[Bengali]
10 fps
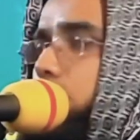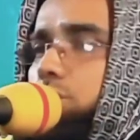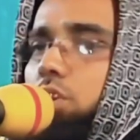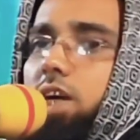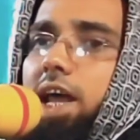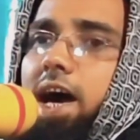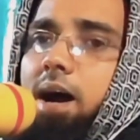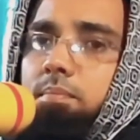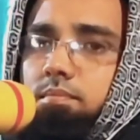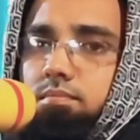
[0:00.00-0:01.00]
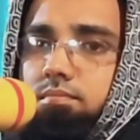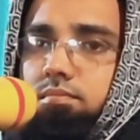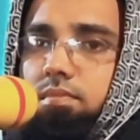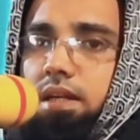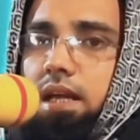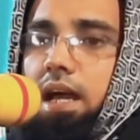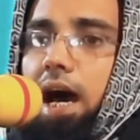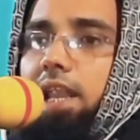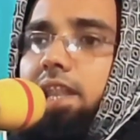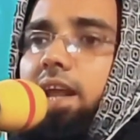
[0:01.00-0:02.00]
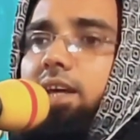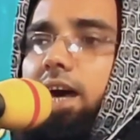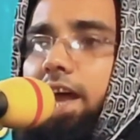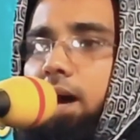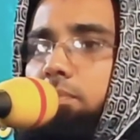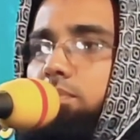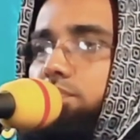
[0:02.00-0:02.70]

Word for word: পবিত্র কালাম আল্লাহর কালাম